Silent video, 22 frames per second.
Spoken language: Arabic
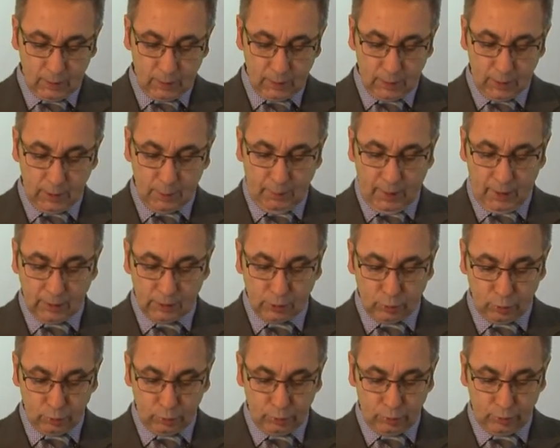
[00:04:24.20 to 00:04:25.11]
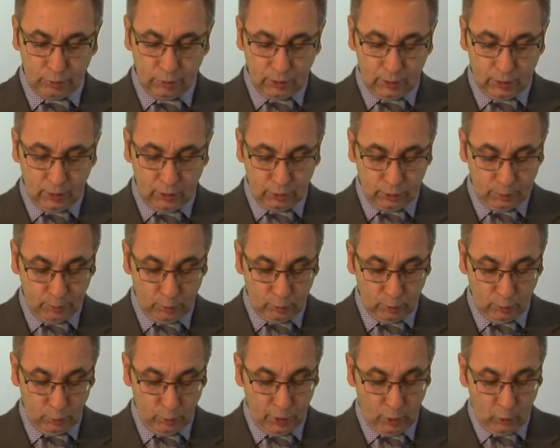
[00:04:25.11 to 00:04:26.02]
إم عدرو و دقلتمو
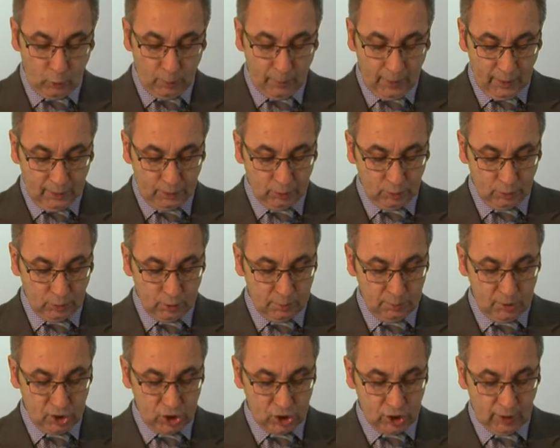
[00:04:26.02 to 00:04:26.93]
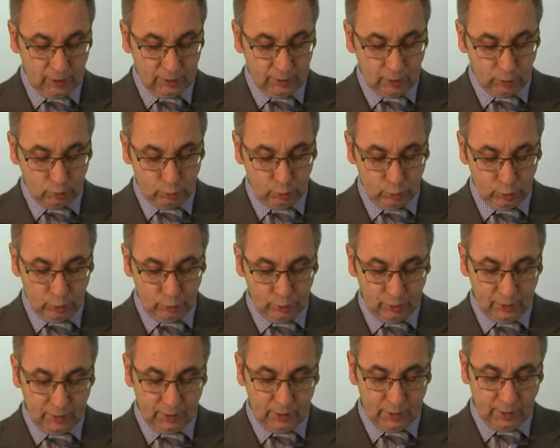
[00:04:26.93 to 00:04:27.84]
مو يومانو قمي شادر كلو
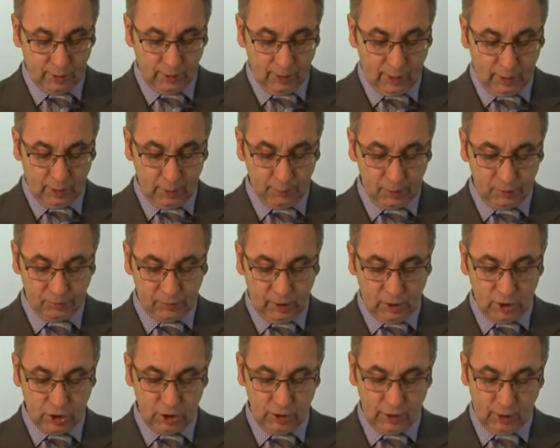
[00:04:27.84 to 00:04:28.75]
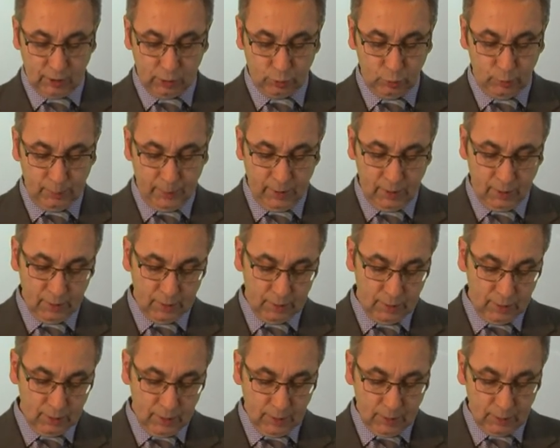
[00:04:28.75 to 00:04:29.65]
نويس لنا لەمساکەڕێ ئێمە ياتومي
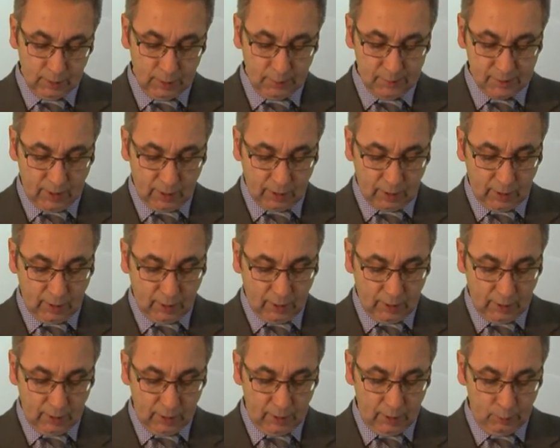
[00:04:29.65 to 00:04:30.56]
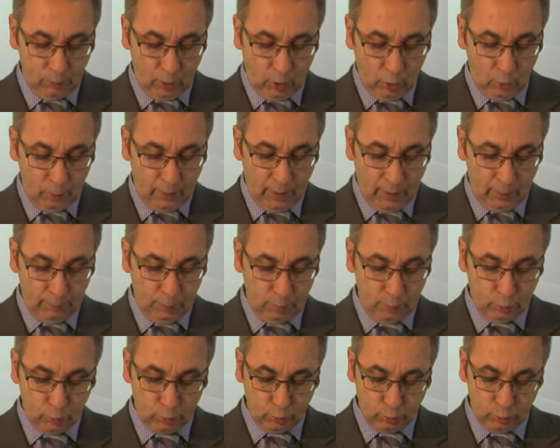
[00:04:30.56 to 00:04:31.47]
با ايمو أو بابو
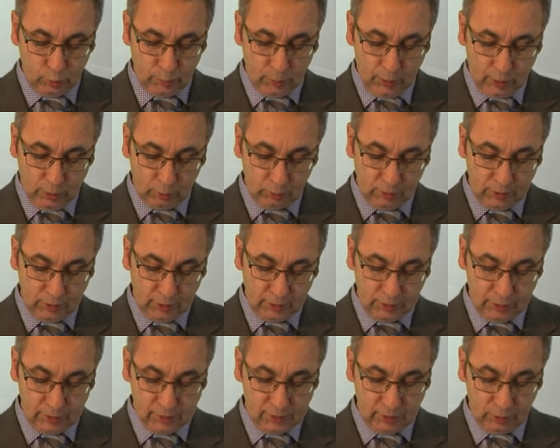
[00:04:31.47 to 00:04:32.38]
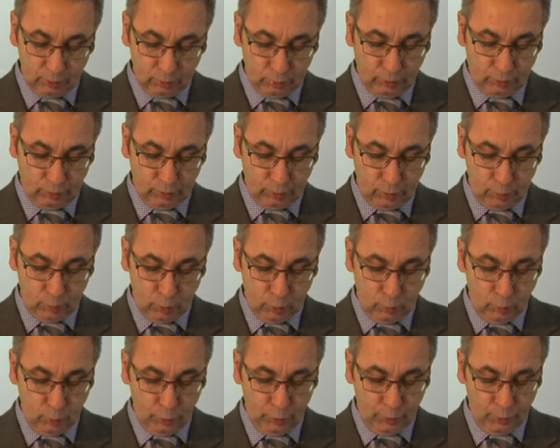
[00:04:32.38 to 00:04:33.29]
بقروبو أو تكت سنقوثو
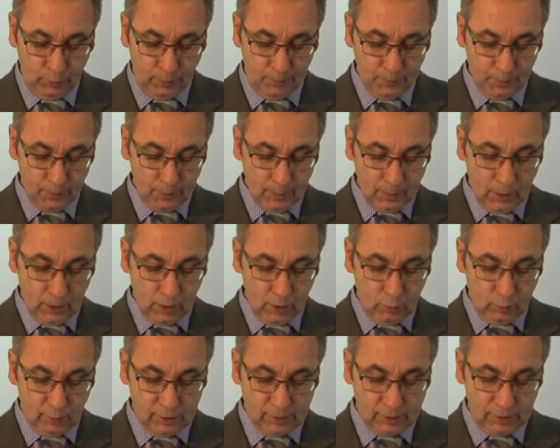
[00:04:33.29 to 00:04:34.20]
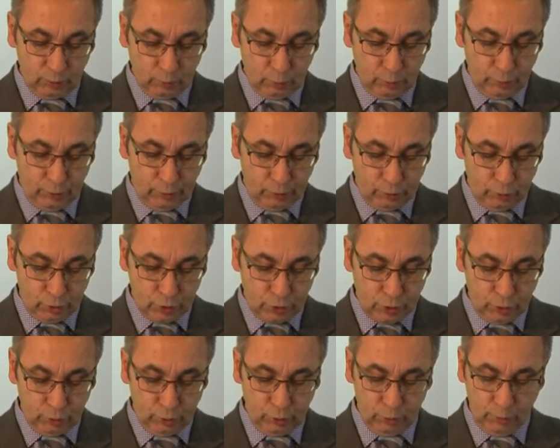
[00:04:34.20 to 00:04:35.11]
المومونو وسنقوثو
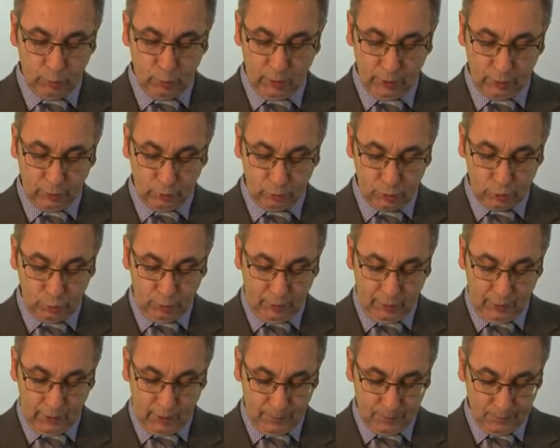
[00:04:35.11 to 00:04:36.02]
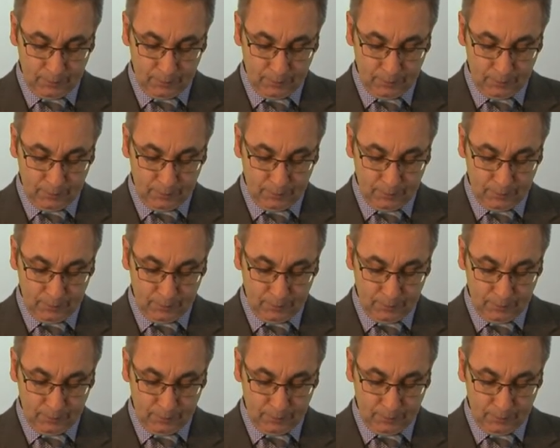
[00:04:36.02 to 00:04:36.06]
نوشويتو وەفرە سوريا